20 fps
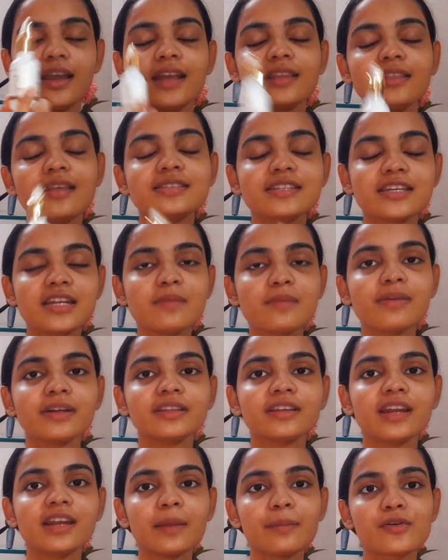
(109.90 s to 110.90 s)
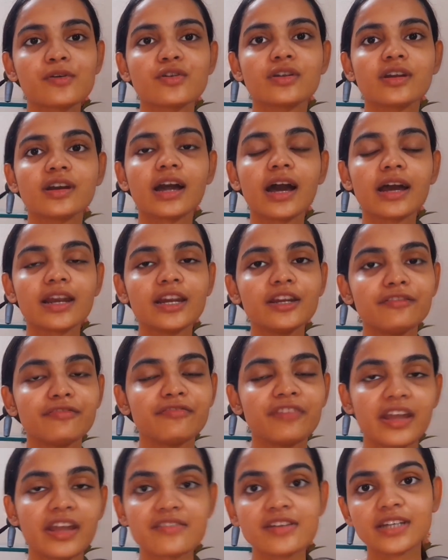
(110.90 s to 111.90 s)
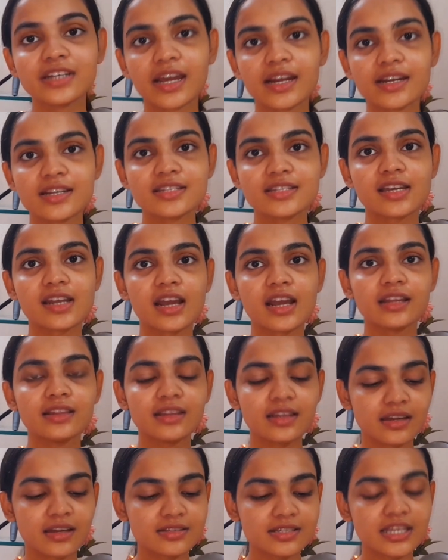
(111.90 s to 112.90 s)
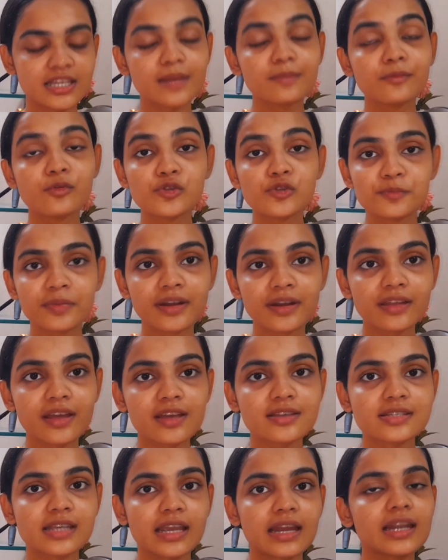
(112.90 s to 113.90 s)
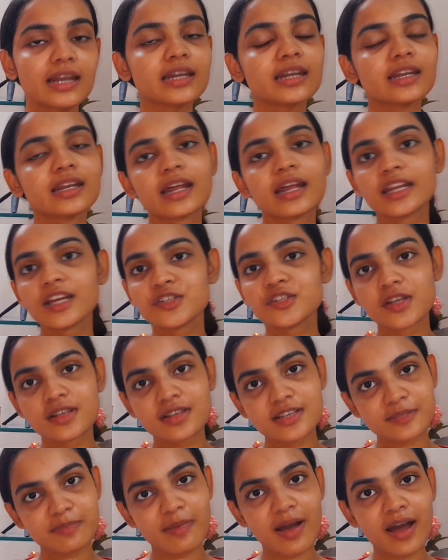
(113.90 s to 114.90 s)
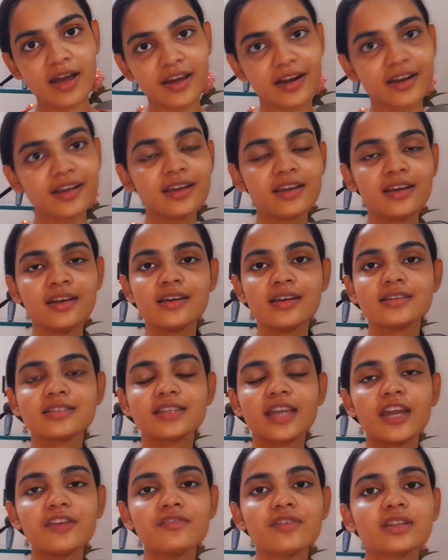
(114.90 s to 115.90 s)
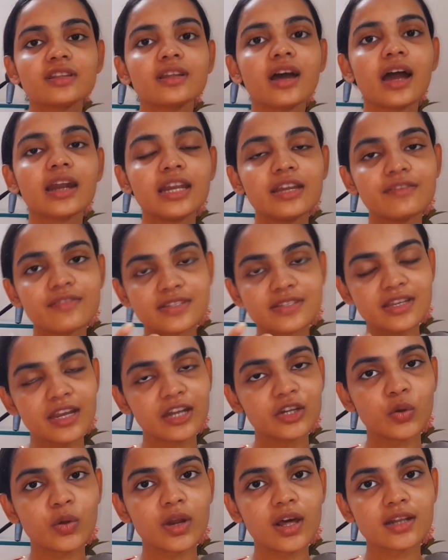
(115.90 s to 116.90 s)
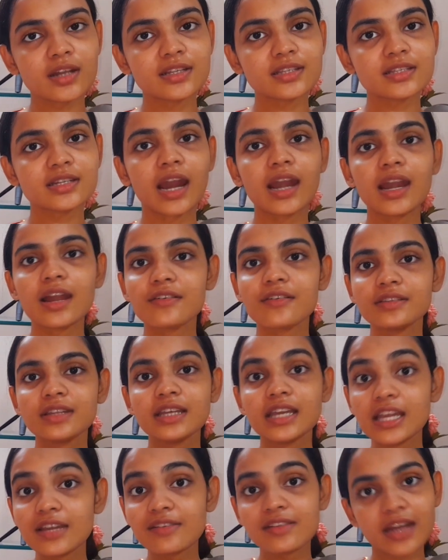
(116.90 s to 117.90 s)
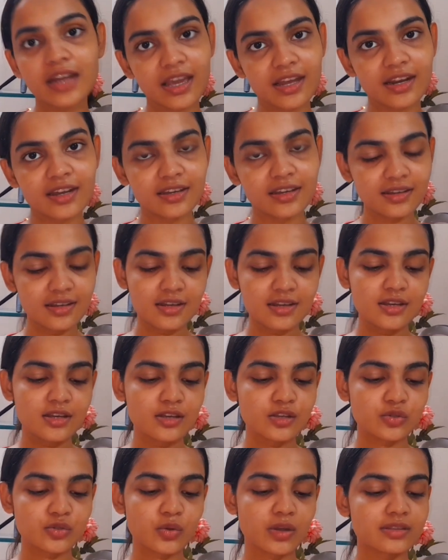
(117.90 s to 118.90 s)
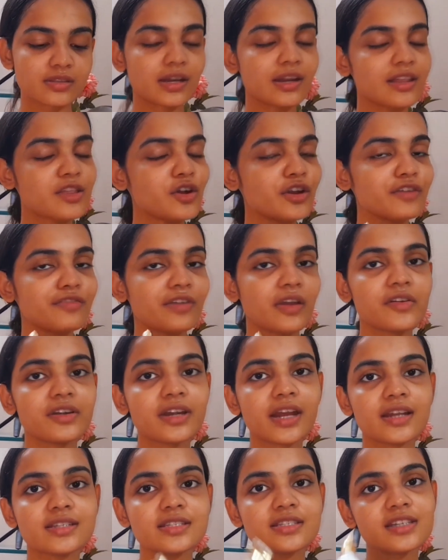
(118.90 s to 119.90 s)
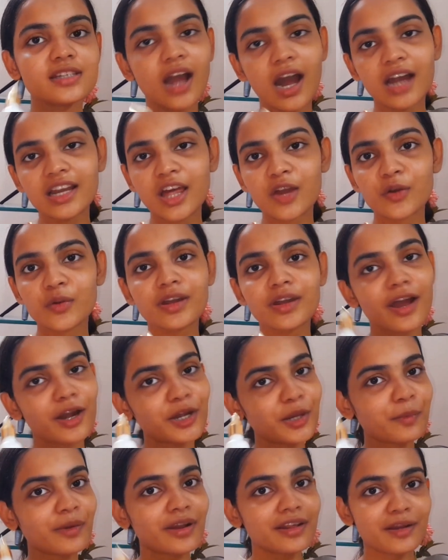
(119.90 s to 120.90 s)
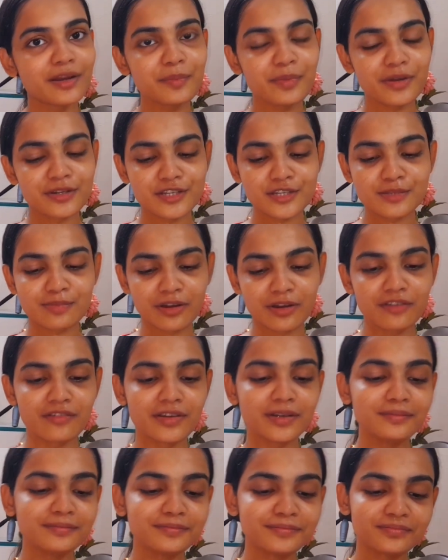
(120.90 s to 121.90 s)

இந்த சீரம் பார்த்திங்கன்னா இப்போ என்னோடய கரண்ட் ஃபேவரட் ஆகிடுச்சு நான் இந்த சீரம் யூஸ் பண்ணி தான் என் ஸ்கின்ல நான் நிறைய சேஞ்சஸ் பார்க்குறேன் ஸ்கின் வந்து அன்இவன் ஸ்கின் டோனாக இருந்தது நல்லா வந்து ஈவன் ஆகிருக்கு ஸோ அதனால் என்னோடய ஃபேவரட் ஆகிடுச்சு இது காலியானோடனே கண்டிப்பாக நான் ரீபர்ச்சேஸ் பண்ணுவேன்